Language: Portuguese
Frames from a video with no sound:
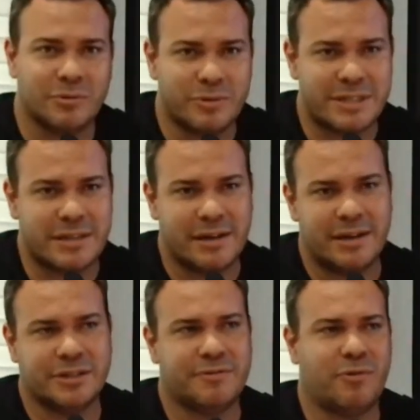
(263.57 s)
do
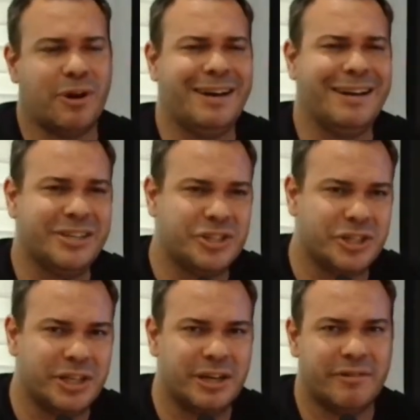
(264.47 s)
stand, fora
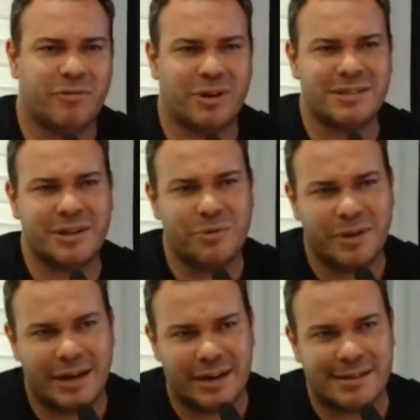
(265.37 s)
energia, fora
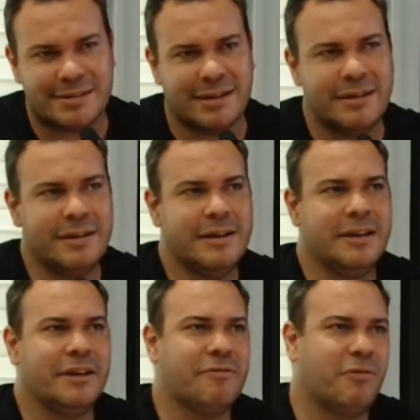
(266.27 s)
segurança.
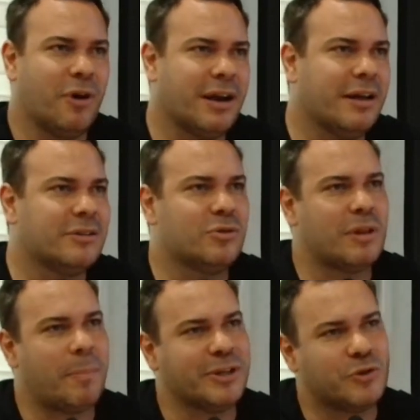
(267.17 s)
E fora
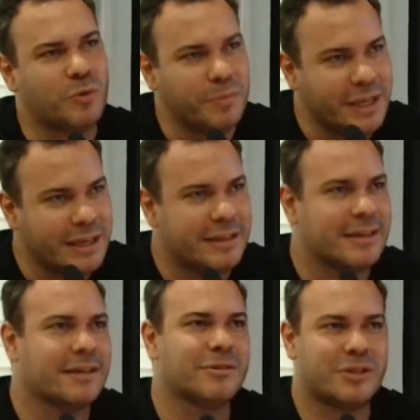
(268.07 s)
toda a parte de
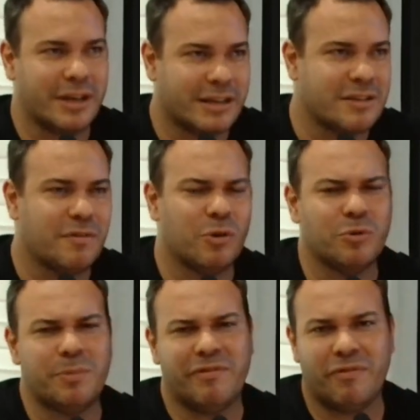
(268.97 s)
comida, que nem você falou
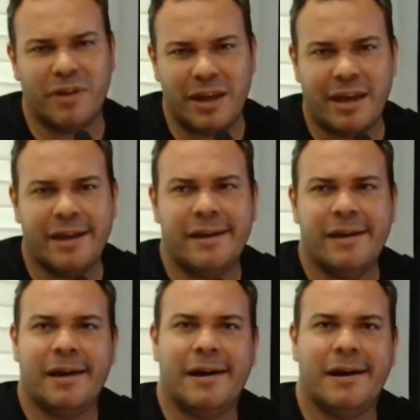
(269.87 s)
do buffet,
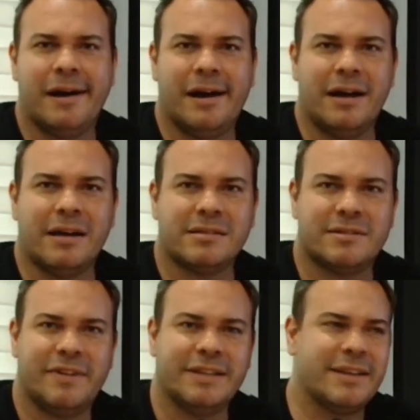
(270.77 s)
uhum. uh,
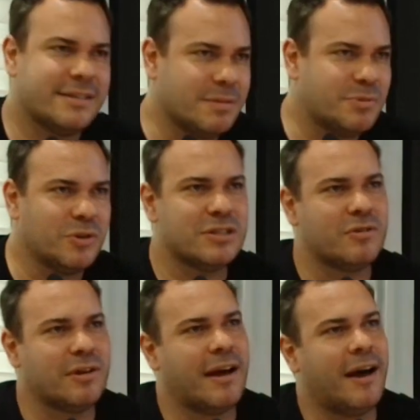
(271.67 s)
se vai ter
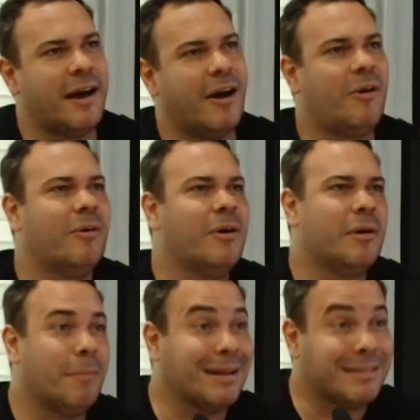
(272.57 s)
recepcionista ou não,
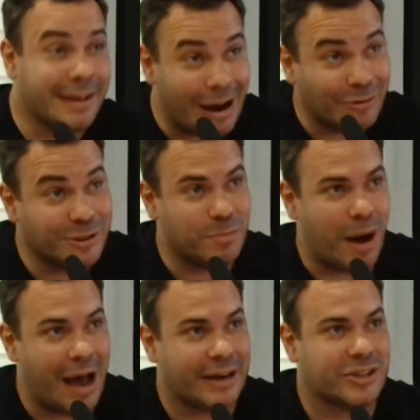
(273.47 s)
material de
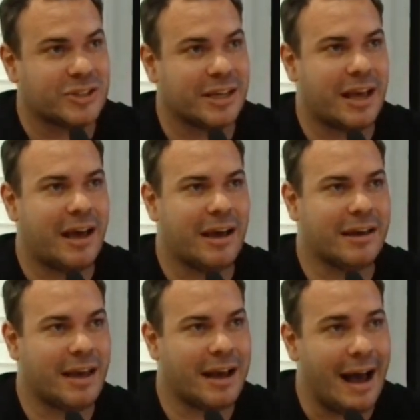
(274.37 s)
marketing que é,
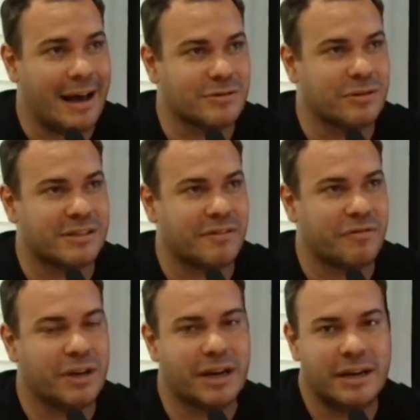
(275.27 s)
que é gasto nessa
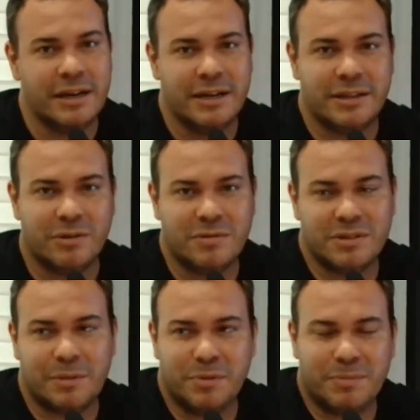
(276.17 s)
feira. Então,
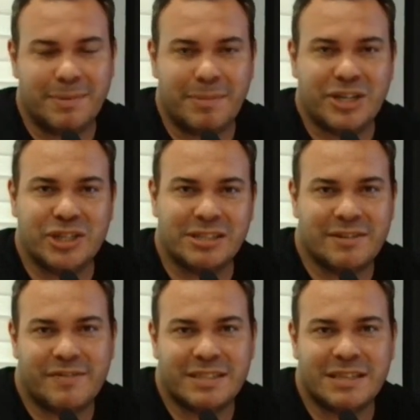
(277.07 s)
uhum. imagina você
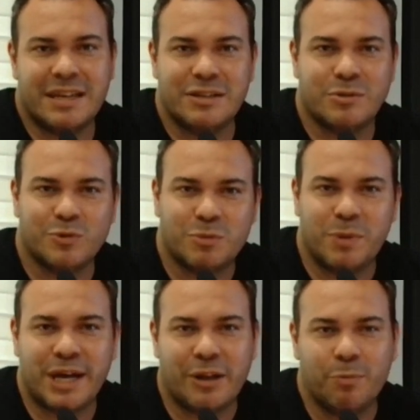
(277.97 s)
fazer isso
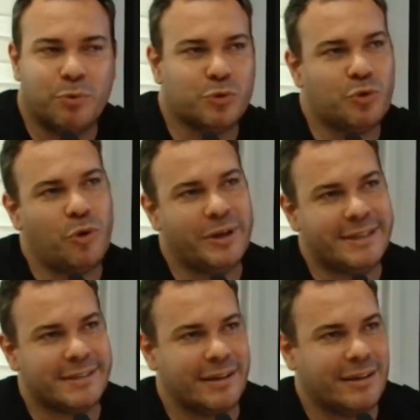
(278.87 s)
multiplicado por
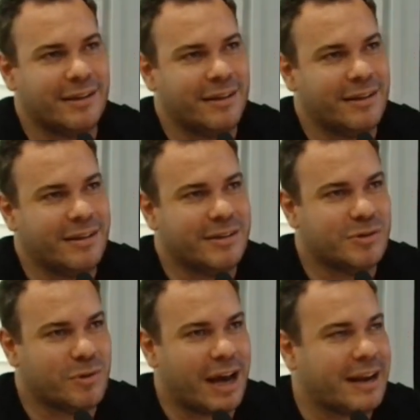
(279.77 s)
dois, né? Uhum.
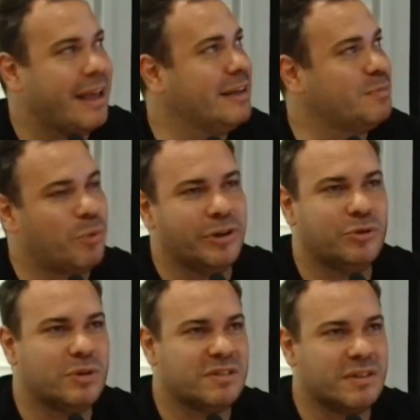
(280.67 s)
Se o cara quer expor em
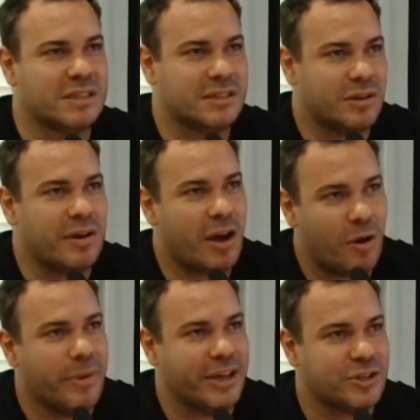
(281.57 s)
duas feiras, então
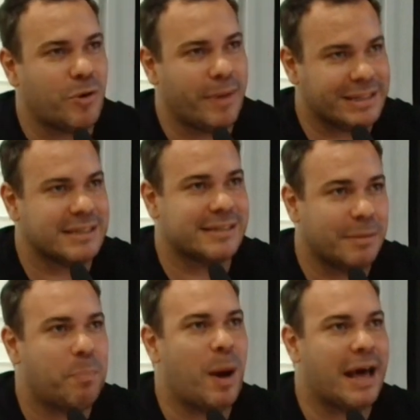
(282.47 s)
realmente começa a
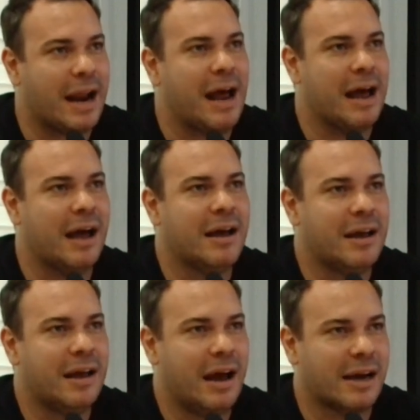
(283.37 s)
separar
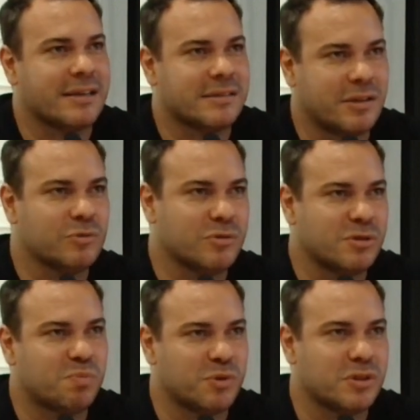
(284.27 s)
a questão dos
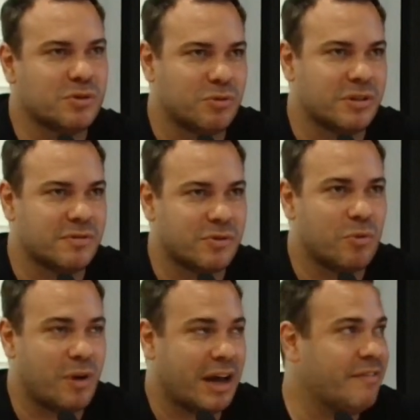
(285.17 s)
expositores.
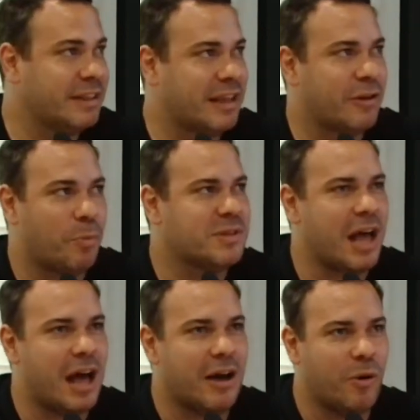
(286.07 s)
O cara vai ter que
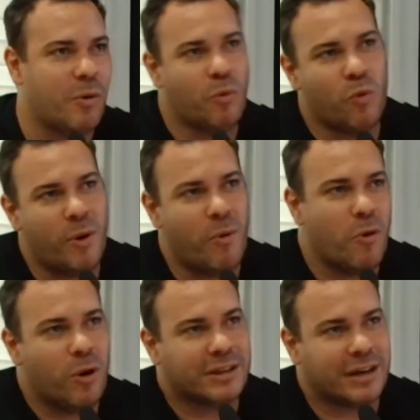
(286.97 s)
optar, ou uma ou
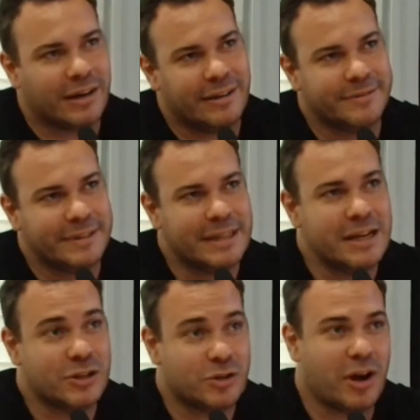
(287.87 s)
outra, né? É.
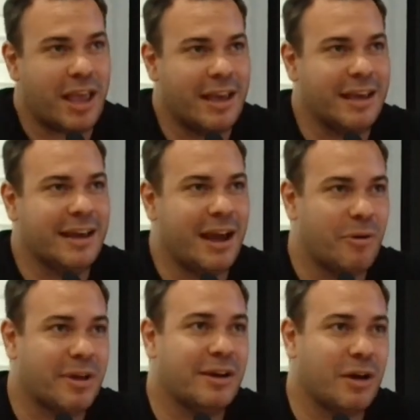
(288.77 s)
Só que aí é
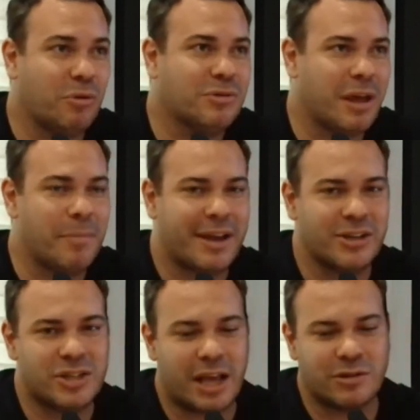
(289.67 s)
o que é, é o tema que a
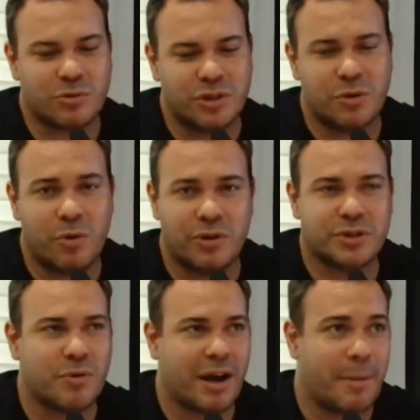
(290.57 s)
gente quer discutir
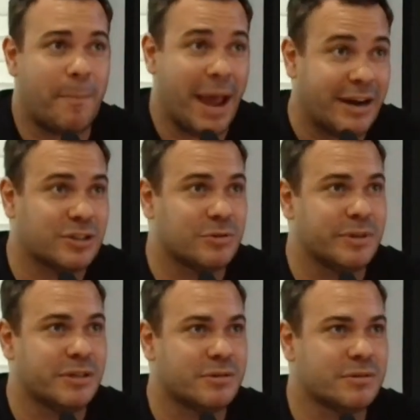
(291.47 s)
hoje, que o cara perde com
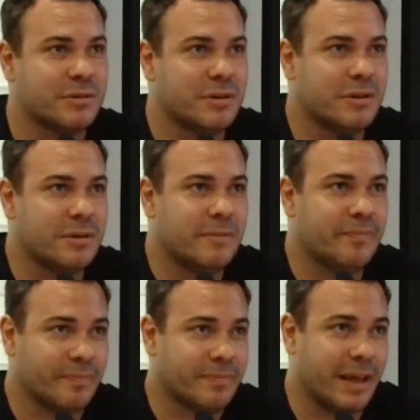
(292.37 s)
isso. Sim.
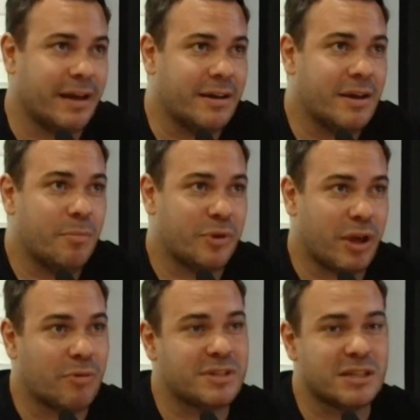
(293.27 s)
Né? Porque
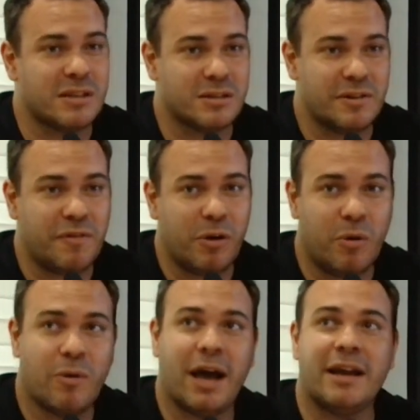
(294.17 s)
é o que você
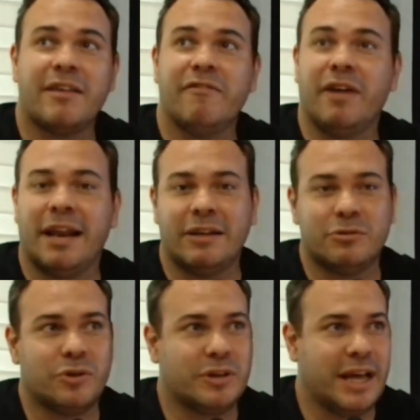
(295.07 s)
falou, o cara que vem lá
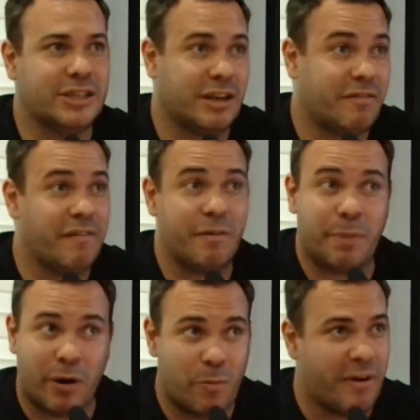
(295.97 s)
do Nordeste, ele vai vir
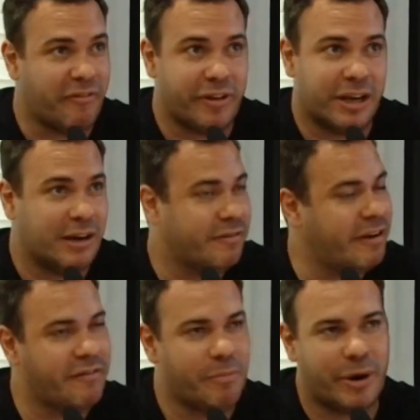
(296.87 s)
para uma feira, ele não
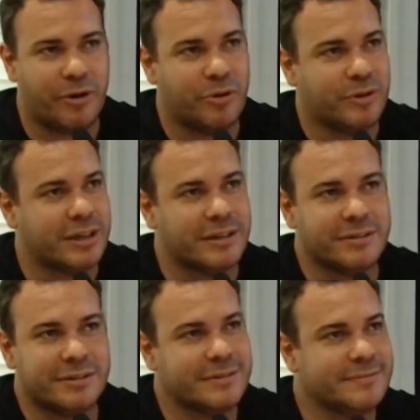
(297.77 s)
vai vir para outra.
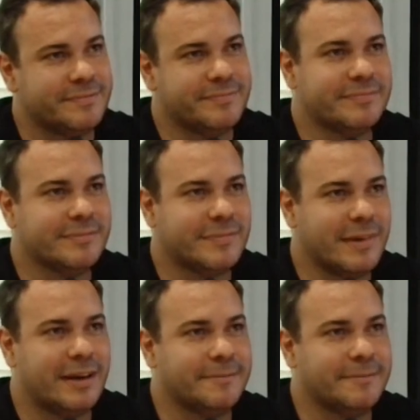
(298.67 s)
Sim. Né?